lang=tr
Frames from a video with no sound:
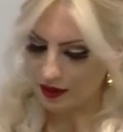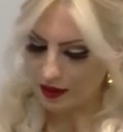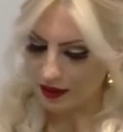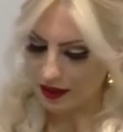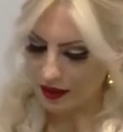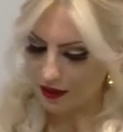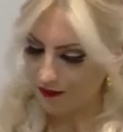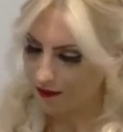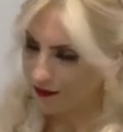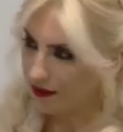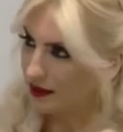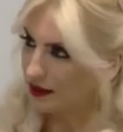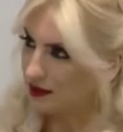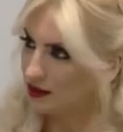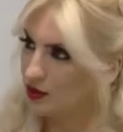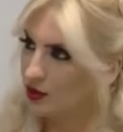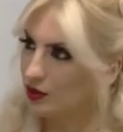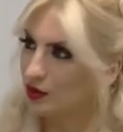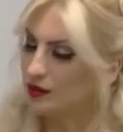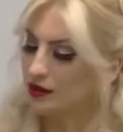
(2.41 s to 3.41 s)

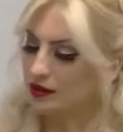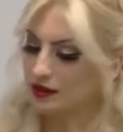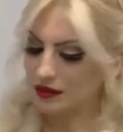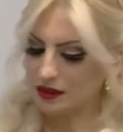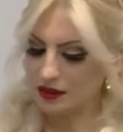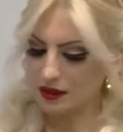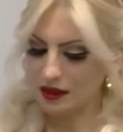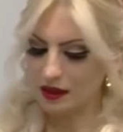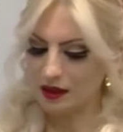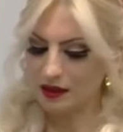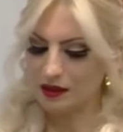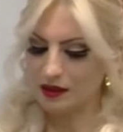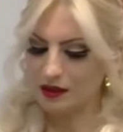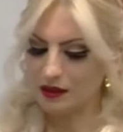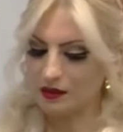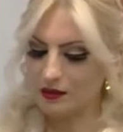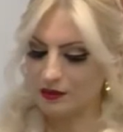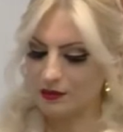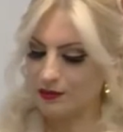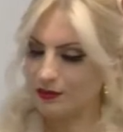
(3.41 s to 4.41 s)
enfeksiyonlarında
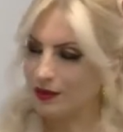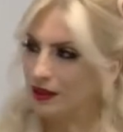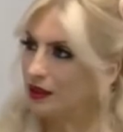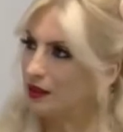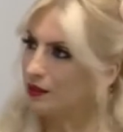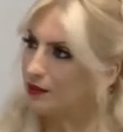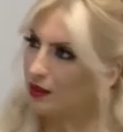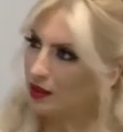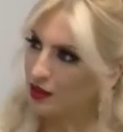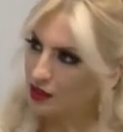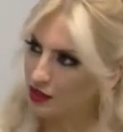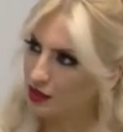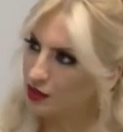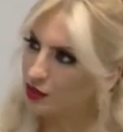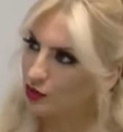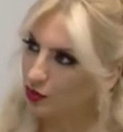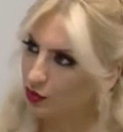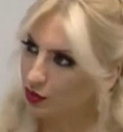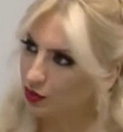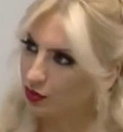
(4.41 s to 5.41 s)
e, belli başlı
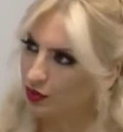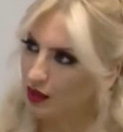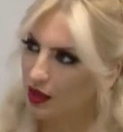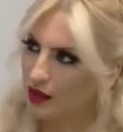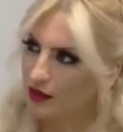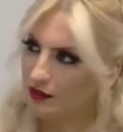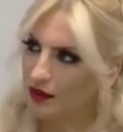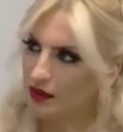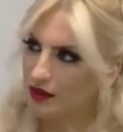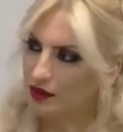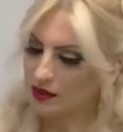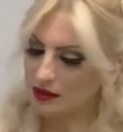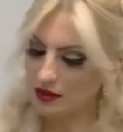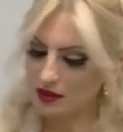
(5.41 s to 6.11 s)
sorunlar vardır.